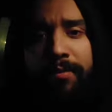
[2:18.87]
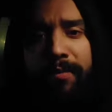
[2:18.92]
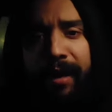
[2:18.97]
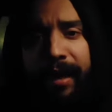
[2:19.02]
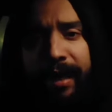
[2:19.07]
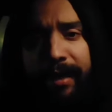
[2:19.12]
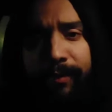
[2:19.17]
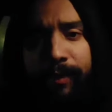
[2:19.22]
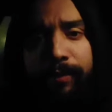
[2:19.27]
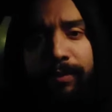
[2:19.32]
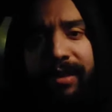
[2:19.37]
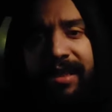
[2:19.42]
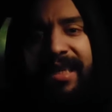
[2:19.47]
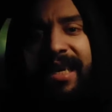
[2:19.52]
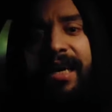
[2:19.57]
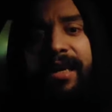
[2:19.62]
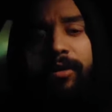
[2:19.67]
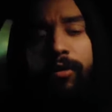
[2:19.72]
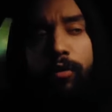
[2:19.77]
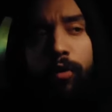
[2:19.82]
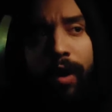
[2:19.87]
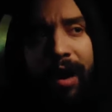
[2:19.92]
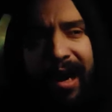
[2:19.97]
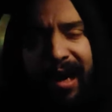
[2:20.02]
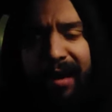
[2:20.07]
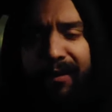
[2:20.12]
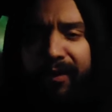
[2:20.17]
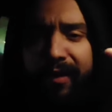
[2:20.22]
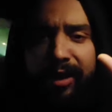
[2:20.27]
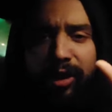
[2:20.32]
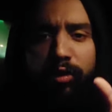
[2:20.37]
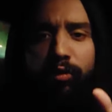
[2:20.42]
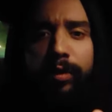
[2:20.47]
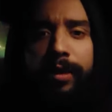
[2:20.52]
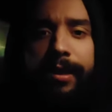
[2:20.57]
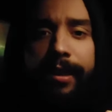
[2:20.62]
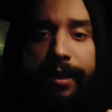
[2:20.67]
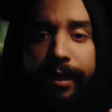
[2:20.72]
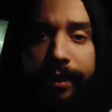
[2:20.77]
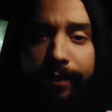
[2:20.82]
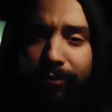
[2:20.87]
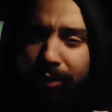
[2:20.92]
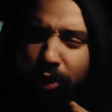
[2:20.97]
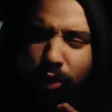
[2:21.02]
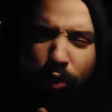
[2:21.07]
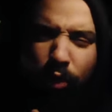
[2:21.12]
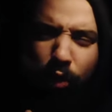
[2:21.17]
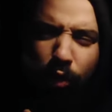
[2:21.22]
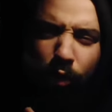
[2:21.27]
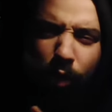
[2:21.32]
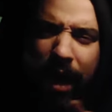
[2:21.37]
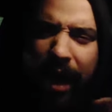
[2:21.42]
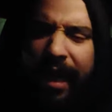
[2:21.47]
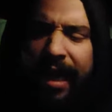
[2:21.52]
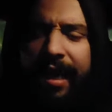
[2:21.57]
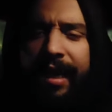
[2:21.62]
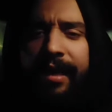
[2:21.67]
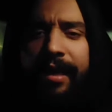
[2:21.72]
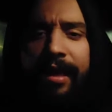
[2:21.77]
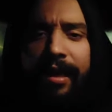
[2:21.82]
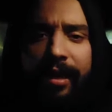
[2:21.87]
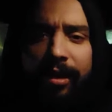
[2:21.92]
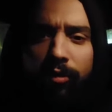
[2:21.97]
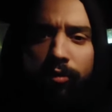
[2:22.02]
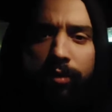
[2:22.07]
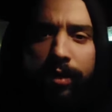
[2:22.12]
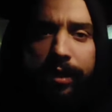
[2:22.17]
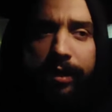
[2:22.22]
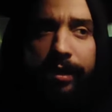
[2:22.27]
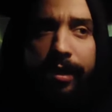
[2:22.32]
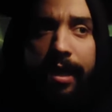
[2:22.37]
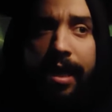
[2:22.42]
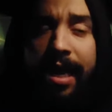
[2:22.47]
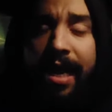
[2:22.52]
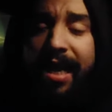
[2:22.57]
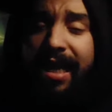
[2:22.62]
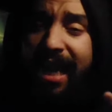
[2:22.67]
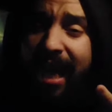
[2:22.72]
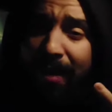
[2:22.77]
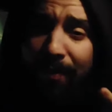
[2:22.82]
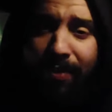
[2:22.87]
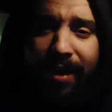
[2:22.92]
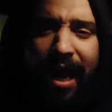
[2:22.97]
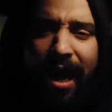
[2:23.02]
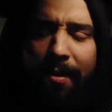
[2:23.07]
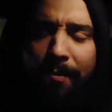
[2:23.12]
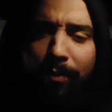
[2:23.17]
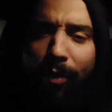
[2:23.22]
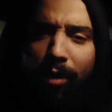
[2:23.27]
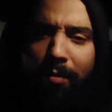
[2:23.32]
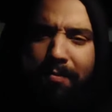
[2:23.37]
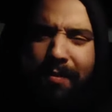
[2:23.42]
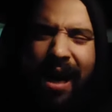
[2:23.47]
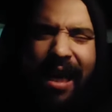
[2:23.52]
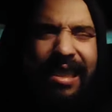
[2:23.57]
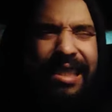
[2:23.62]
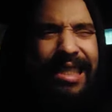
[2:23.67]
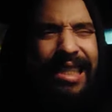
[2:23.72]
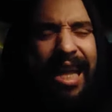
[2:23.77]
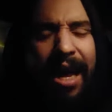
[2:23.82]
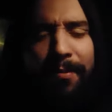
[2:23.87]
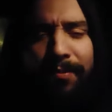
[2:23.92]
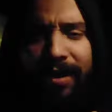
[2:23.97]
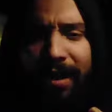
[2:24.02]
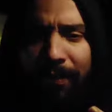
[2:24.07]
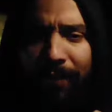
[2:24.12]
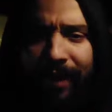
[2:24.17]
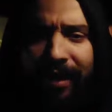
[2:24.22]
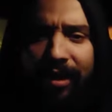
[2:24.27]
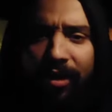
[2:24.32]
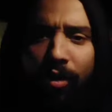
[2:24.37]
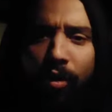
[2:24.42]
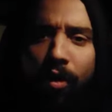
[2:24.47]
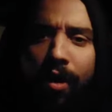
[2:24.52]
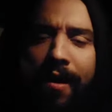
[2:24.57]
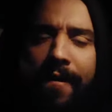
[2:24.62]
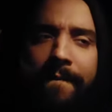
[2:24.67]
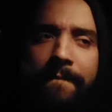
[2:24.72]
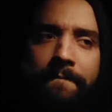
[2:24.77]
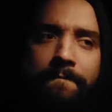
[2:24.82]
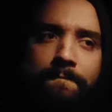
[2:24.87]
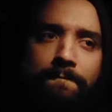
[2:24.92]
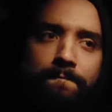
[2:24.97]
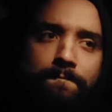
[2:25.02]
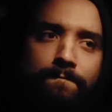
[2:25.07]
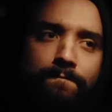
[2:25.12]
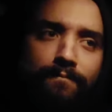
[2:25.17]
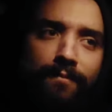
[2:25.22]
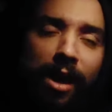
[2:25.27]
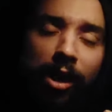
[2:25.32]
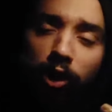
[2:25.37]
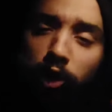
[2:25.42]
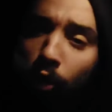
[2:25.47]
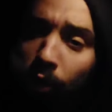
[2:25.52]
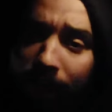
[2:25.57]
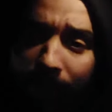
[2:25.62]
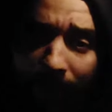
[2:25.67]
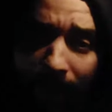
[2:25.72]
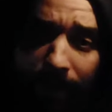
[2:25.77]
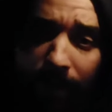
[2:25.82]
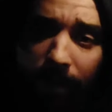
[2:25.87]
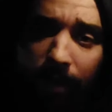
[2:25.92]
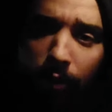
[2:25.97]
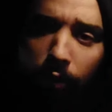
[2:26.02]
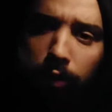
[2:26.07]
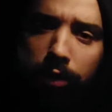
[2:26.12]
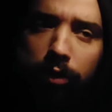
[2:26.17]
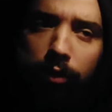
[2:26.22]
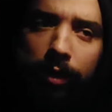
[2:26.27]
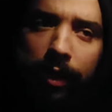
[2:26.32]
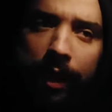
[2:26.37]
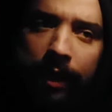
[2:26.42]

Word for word: المغربي مزيان وعرف اشنو يدير باش نكونوا واقعيين الاخوان لعبنا ان بون ماتش لعبنا بالروح شكرا لاسود